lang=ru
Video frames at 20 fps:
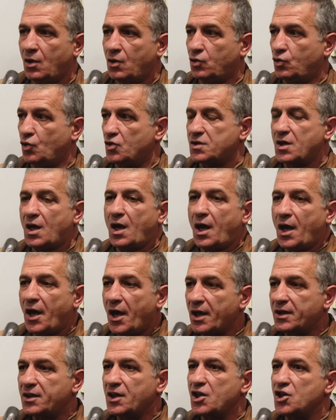То есть
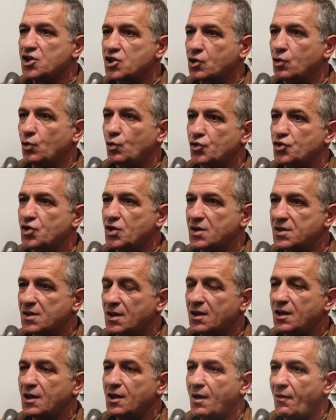это
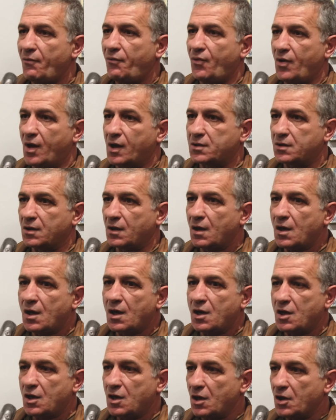исключительно на фактах.
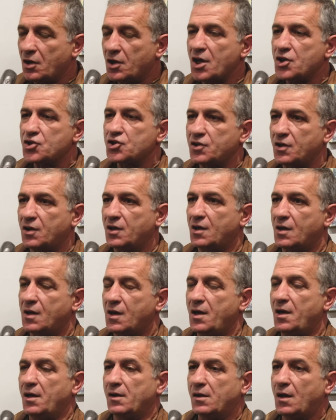И наши
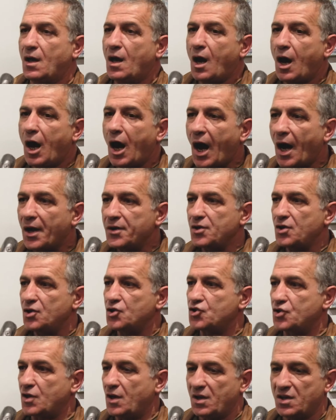героини,
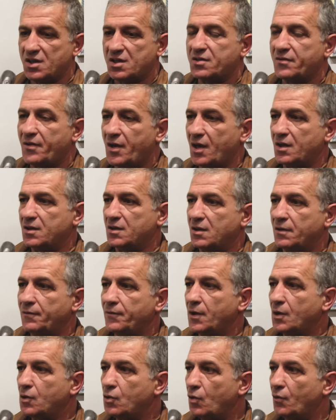они же из своих
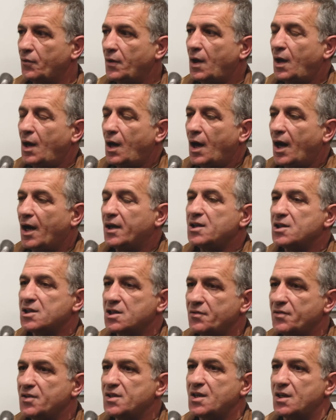дневников, они
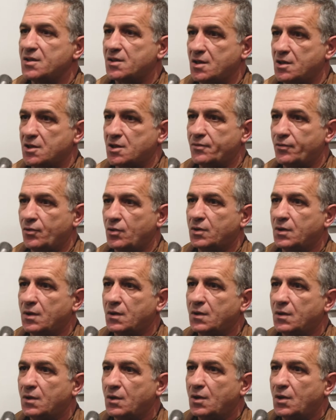свидетельствуют,
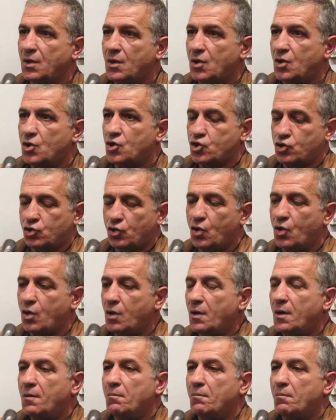что